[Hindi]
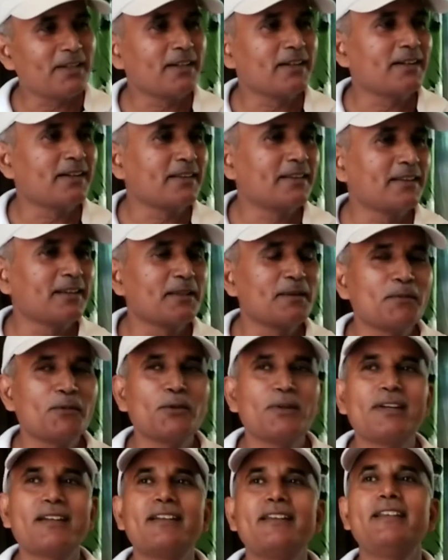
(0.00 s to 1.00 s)
मना कर दिया था
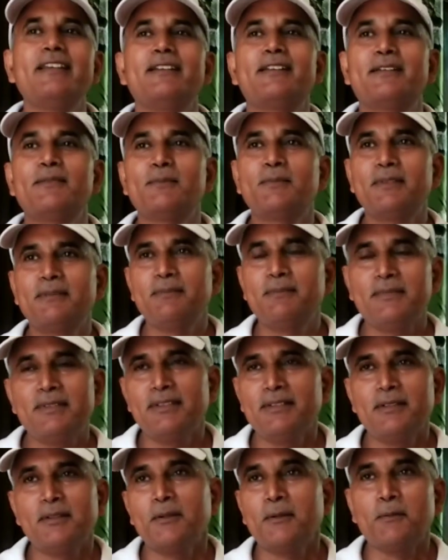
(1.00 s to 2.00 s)
मैं यार तो
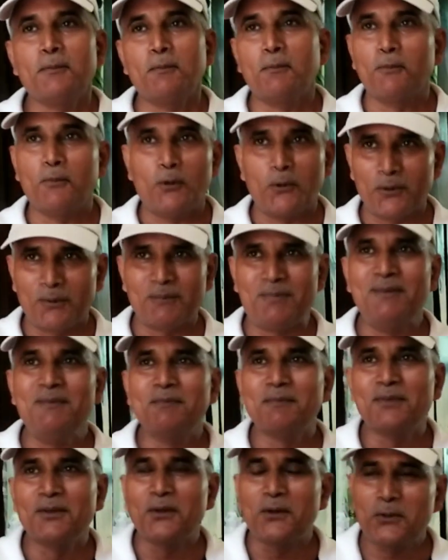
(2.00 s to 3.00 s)

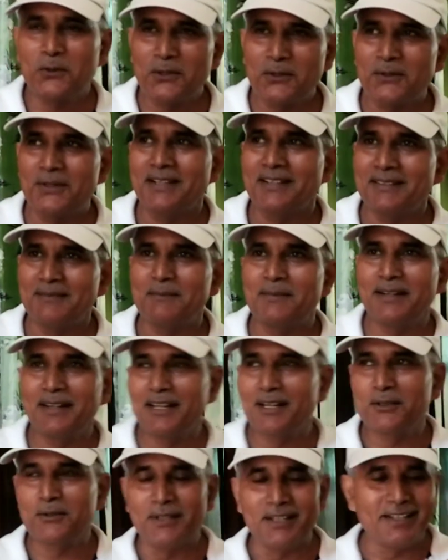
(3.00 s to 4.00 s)
नीट होता हूँ
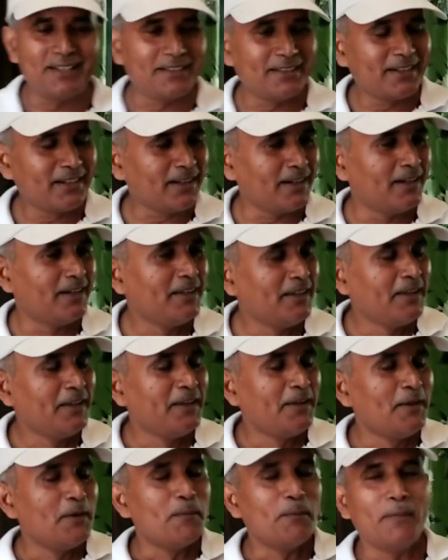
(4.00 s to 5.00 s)
बनना तो है नहीं तेरा
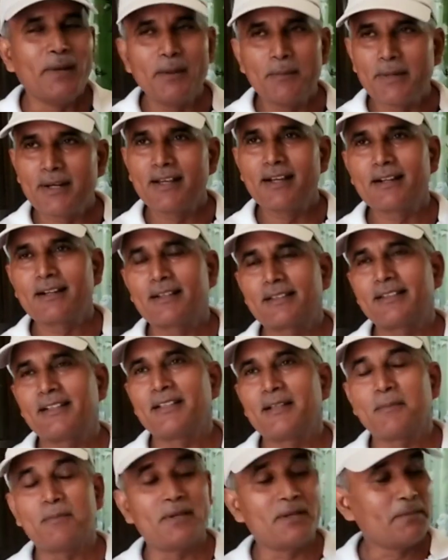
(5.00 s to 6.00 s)
मैं मना करता
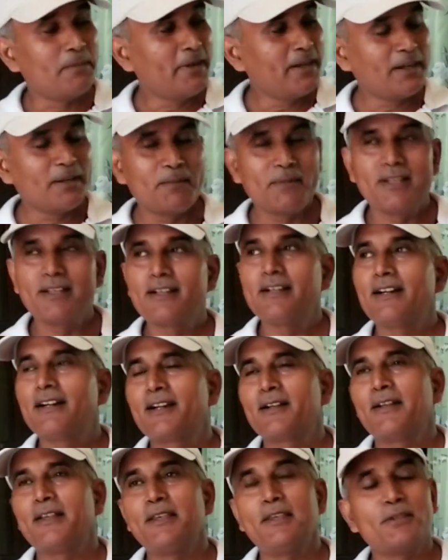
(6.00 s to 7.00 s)
था फिर मैडम ने कहा
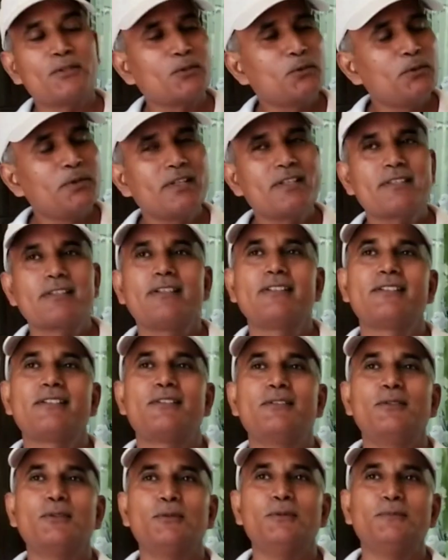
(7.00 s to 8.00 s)
कि नहीं इसको एक चांस
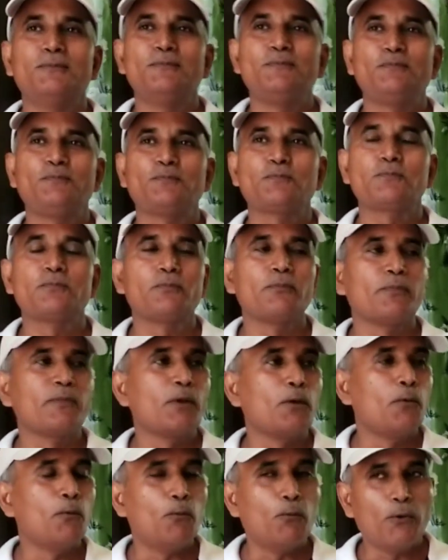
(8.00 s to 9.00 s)
दो
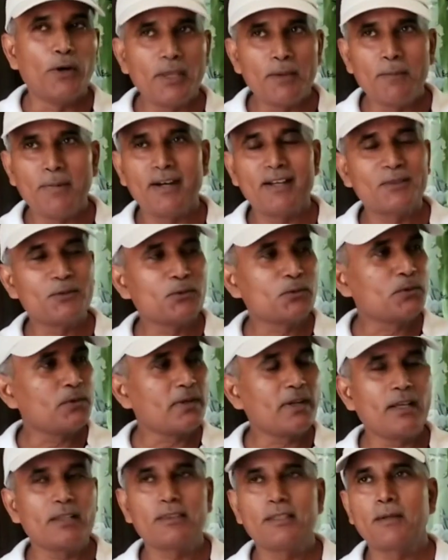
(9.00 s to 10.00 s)
हम्म। वही बात उसको
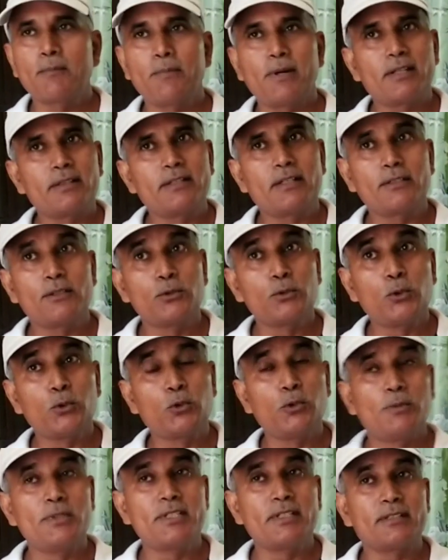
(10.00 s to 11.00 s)
रात तक पढ़ता रहा तो दो
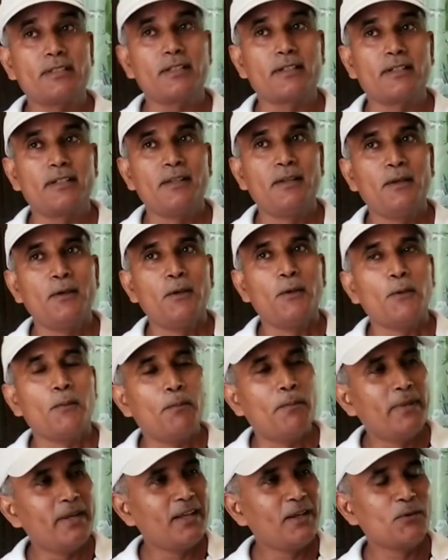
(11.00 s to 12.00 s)
दो बजे तक
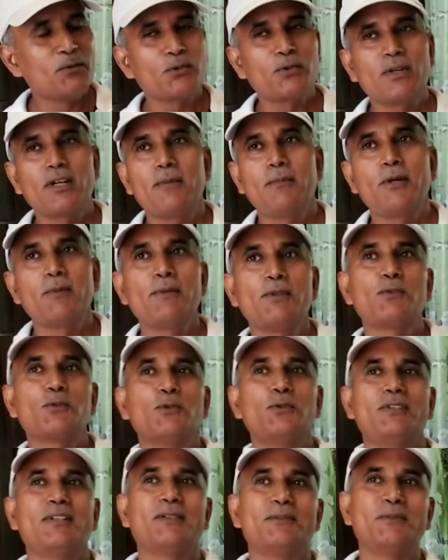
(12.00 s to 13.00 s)
मैंने उसको कहा मम्मी
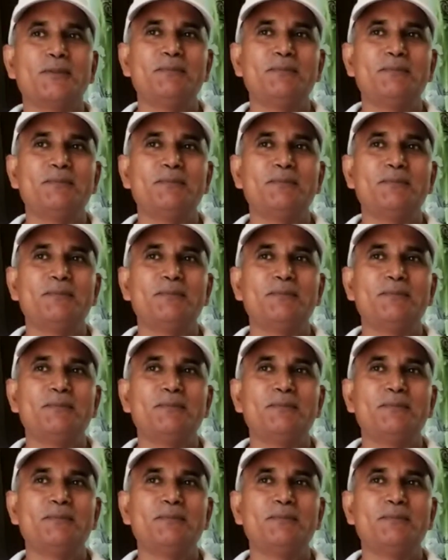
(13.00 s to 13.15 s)
सो जा